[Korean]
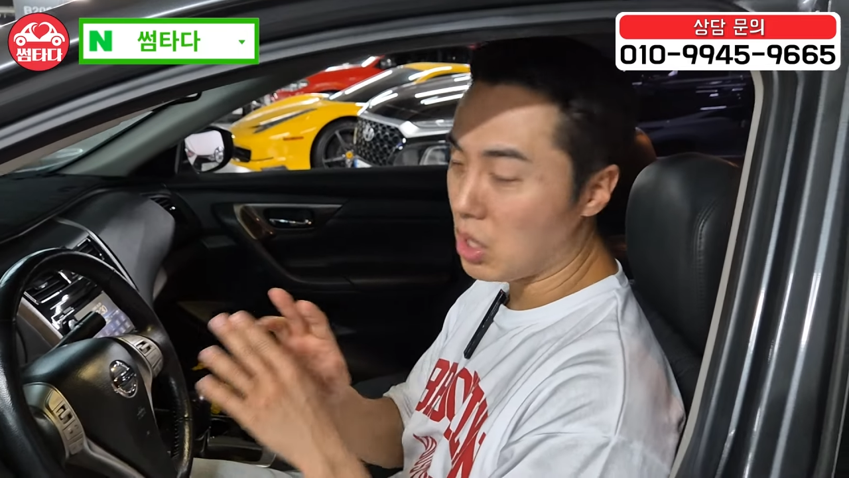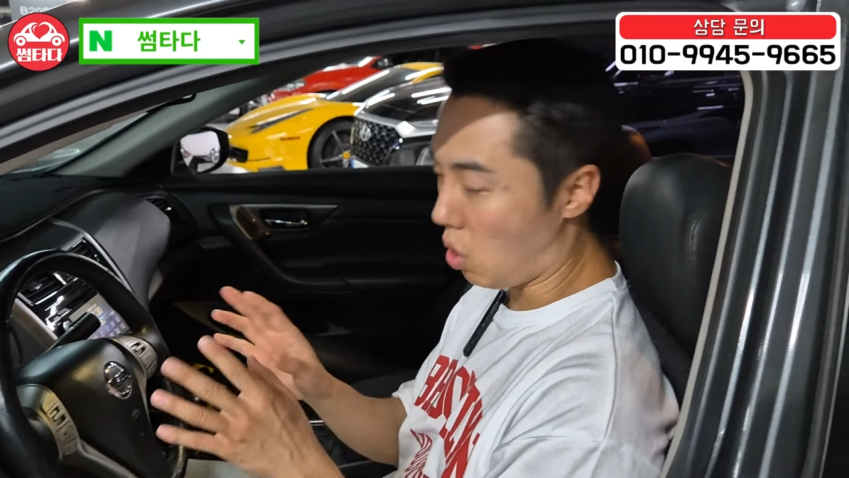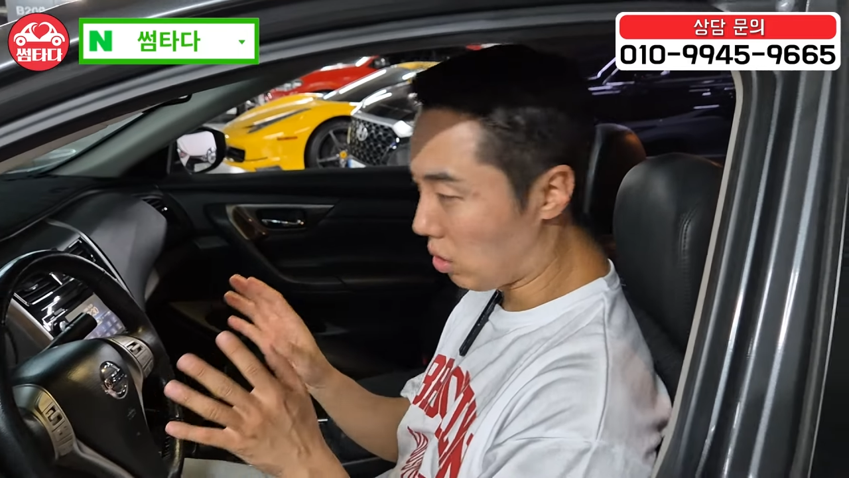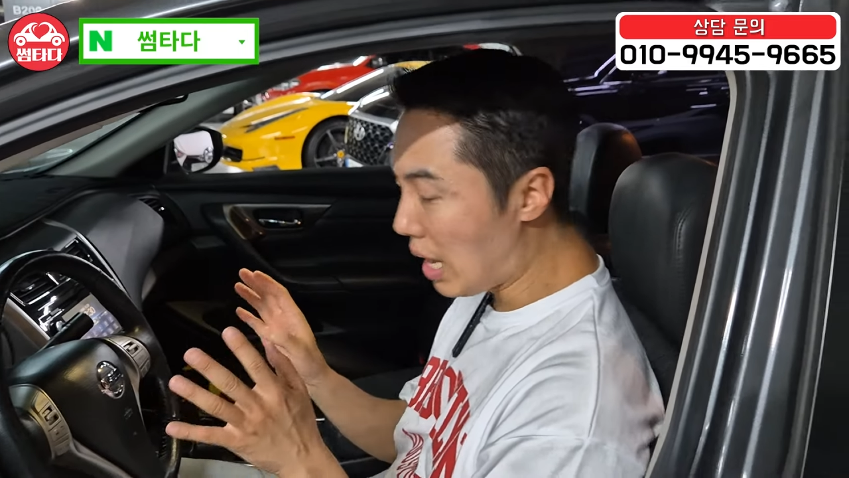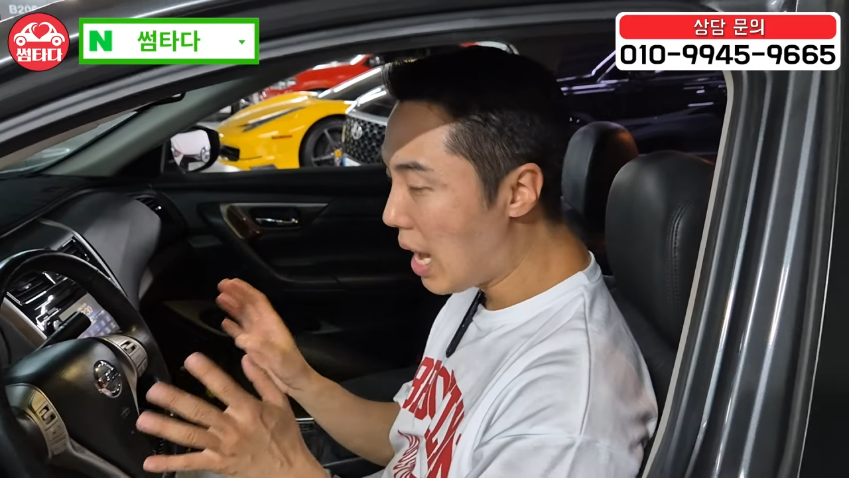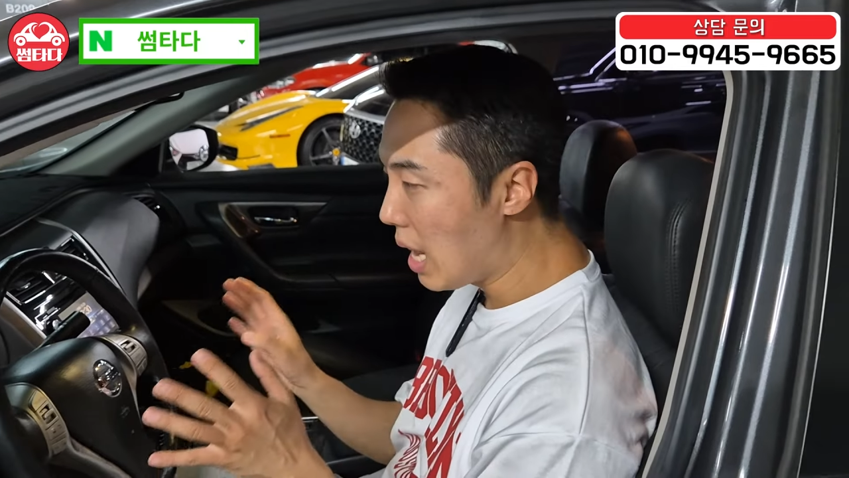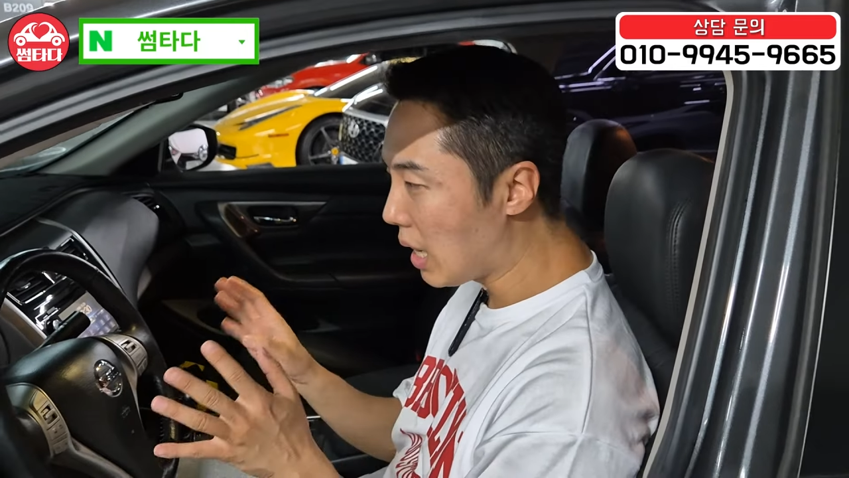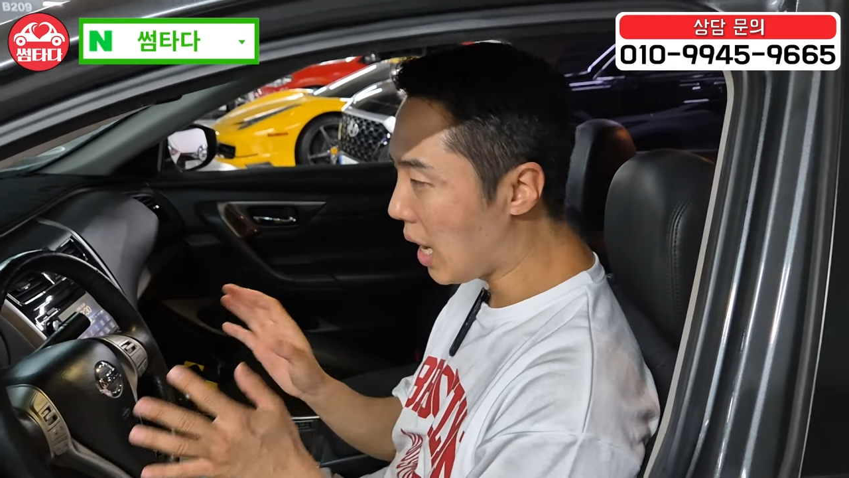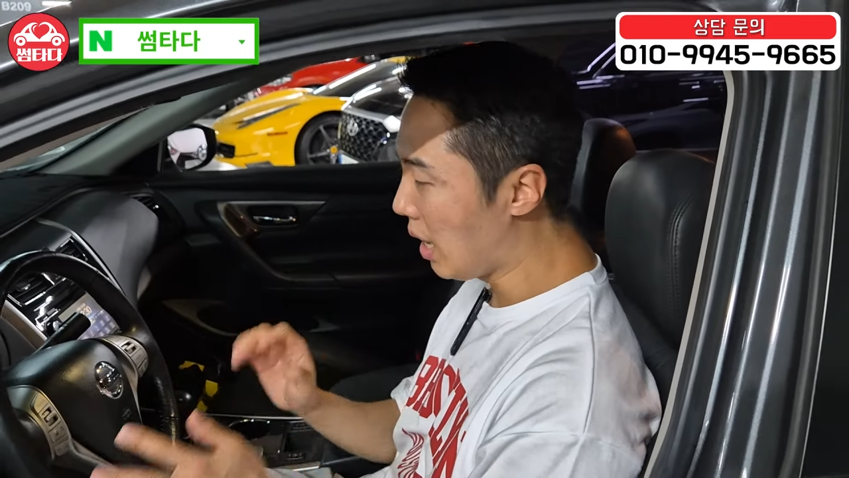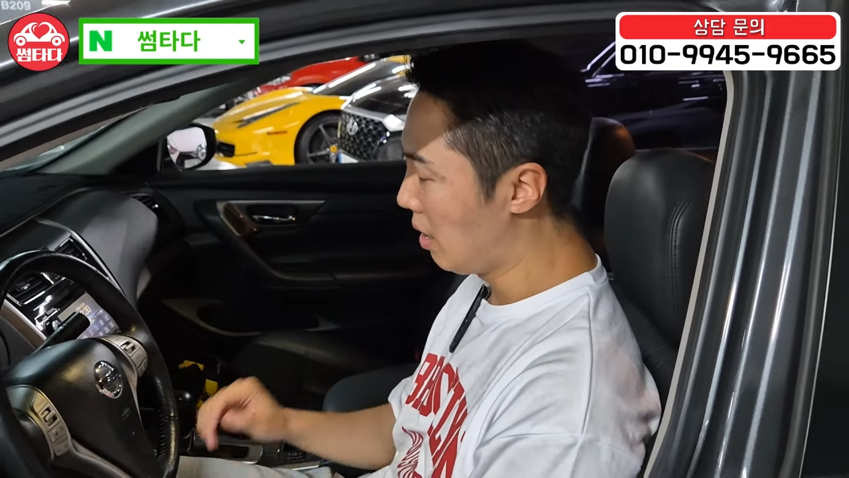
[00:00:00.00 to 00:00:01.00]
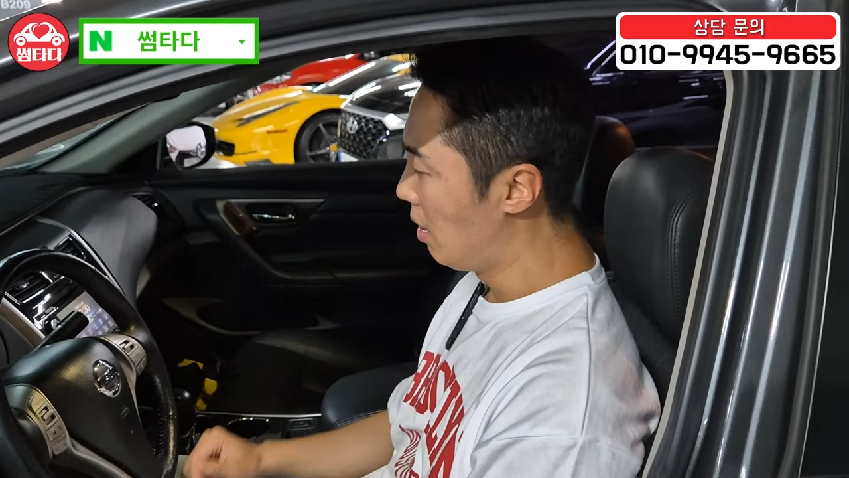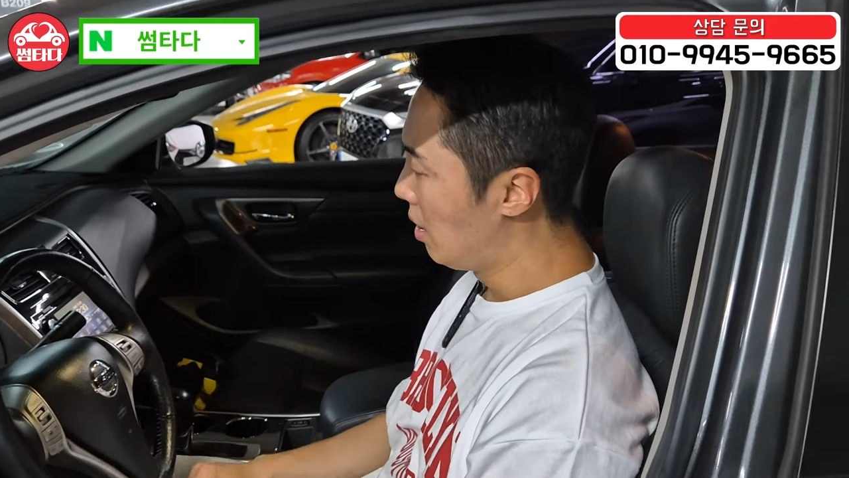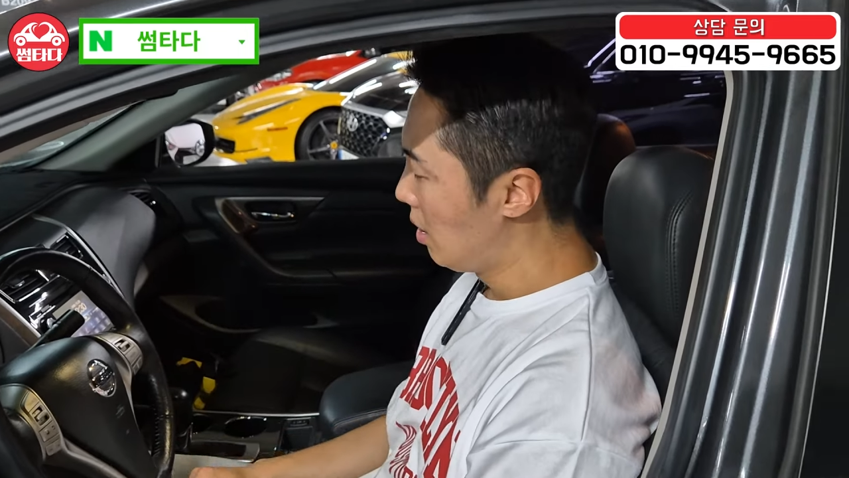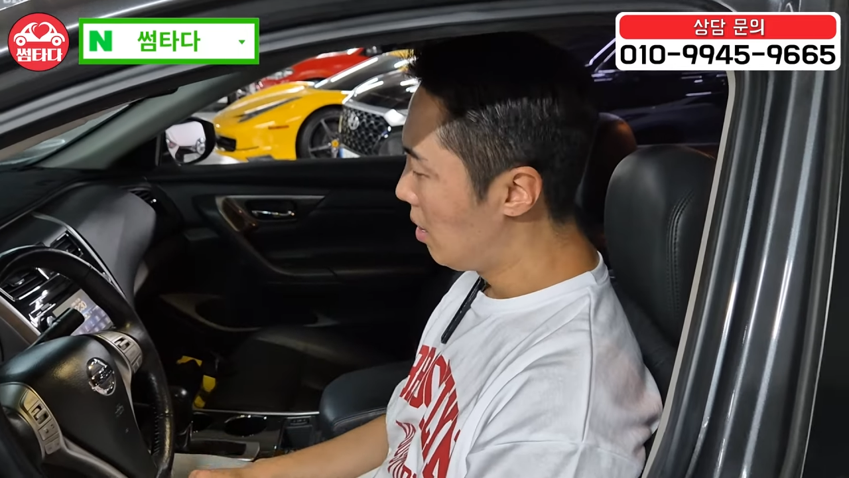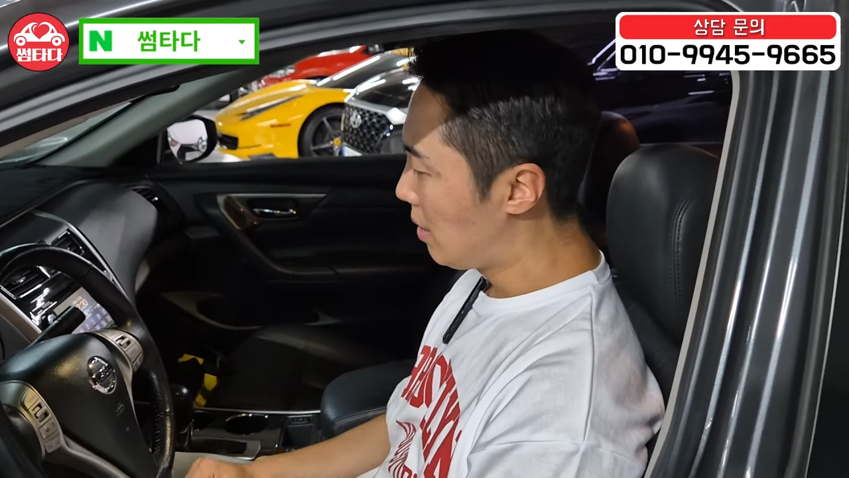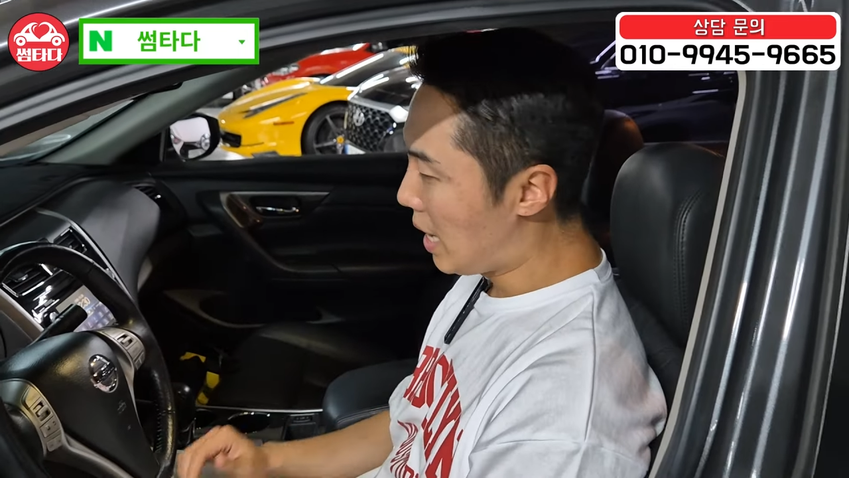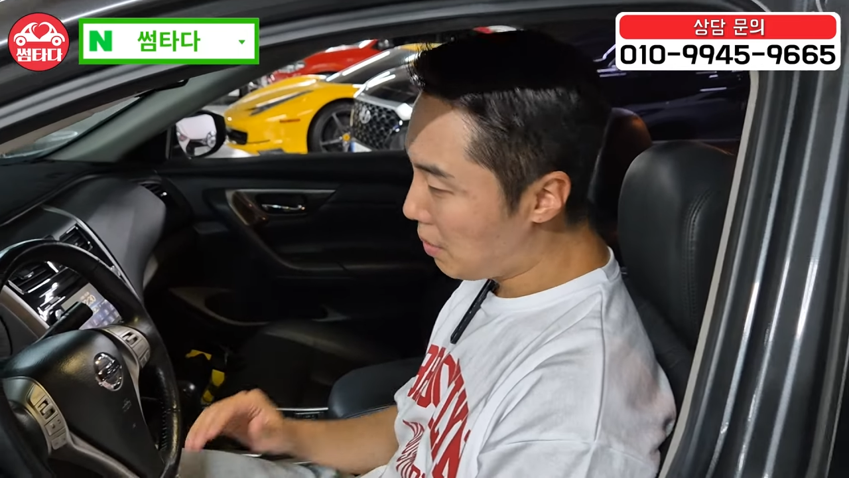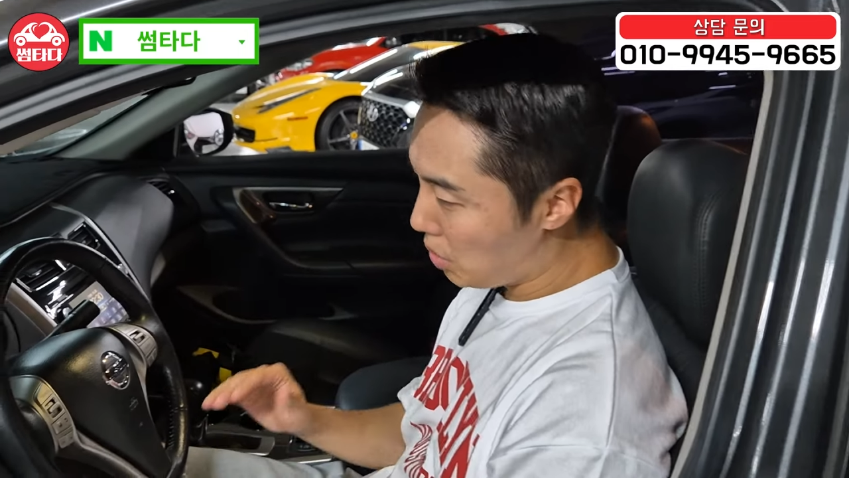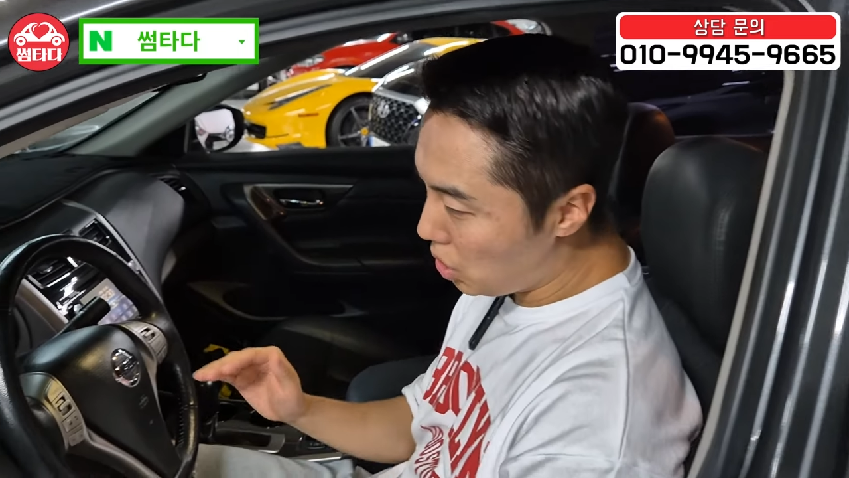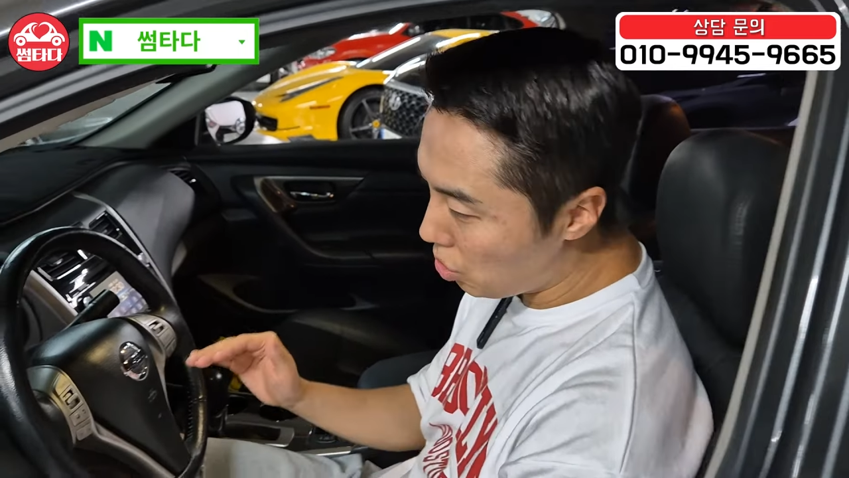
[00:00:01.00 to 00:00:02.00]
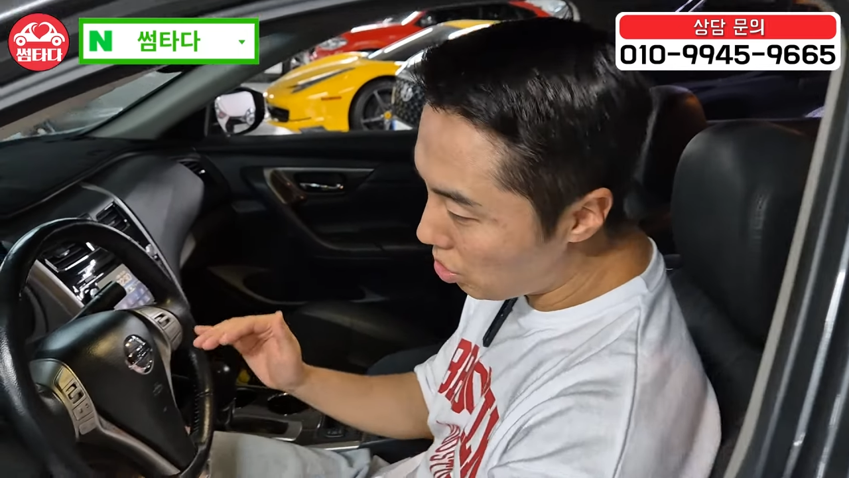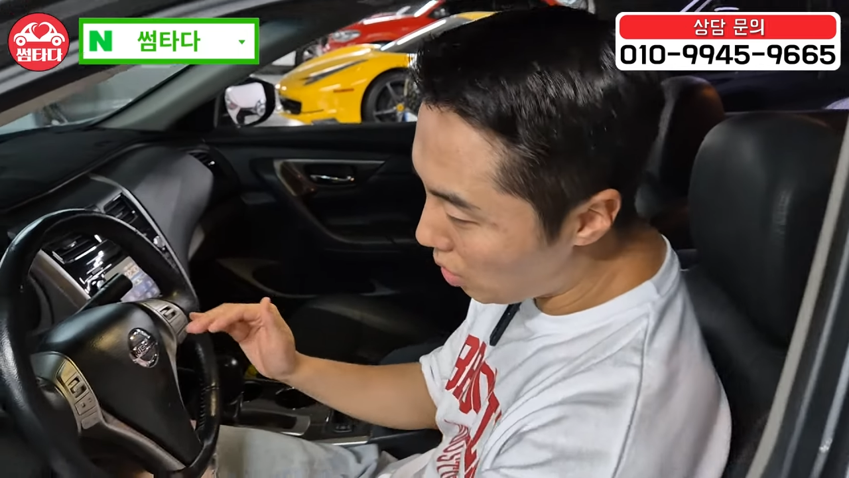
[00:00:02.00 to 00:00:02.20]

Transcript: 적당하게 어, 나름 기준을